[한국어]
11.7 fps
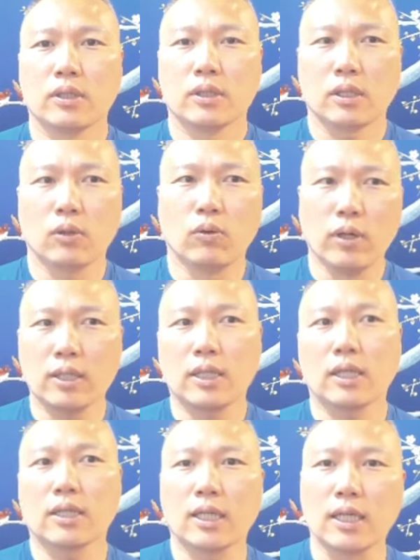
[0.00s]
그 원래
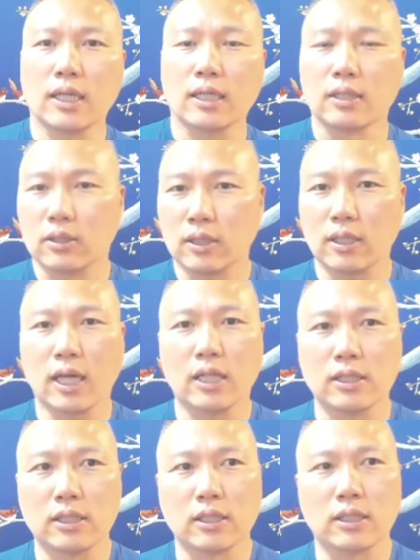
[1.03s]
상태랑 어떻게
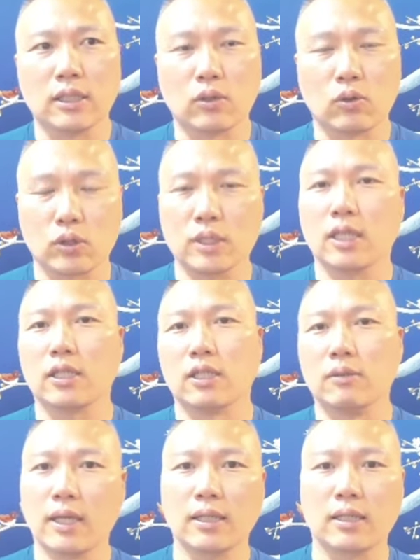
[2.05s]
나아지는지 또 시간이
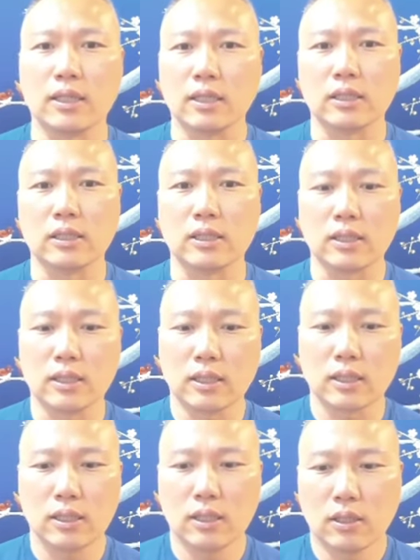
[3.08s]
얼마나 걸리는지를
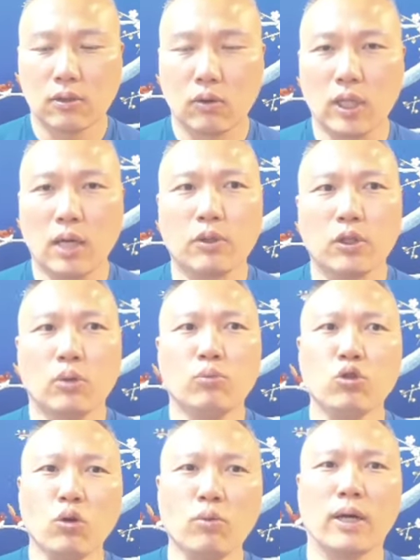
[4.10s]
왜냐하면
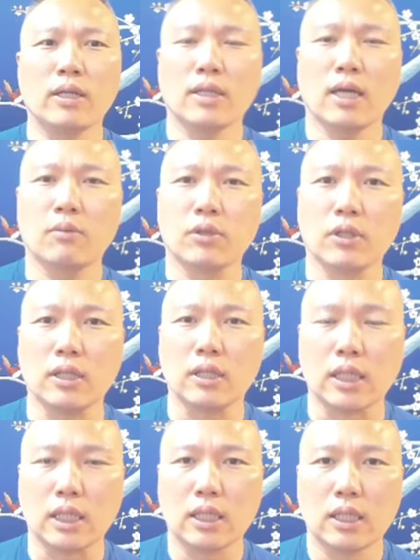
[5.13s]
너무도 많은
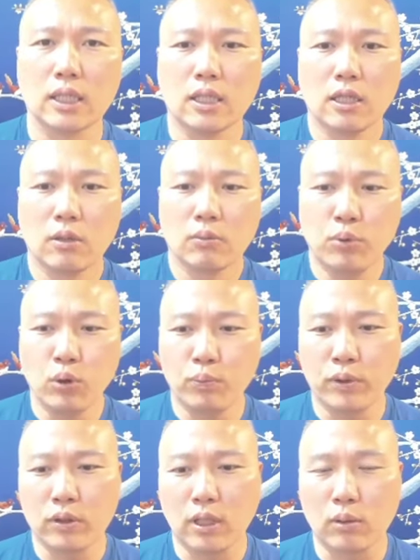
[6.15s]
사람들이
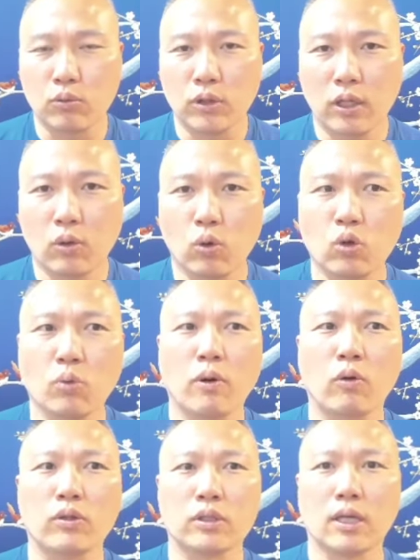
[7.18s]
피부병 때문에
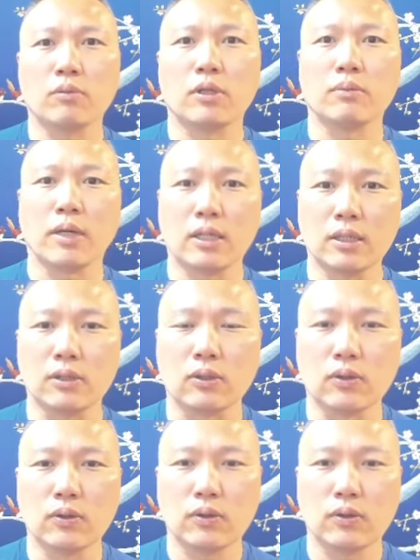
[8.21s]
고통받고 있는 사람들이 많거든요.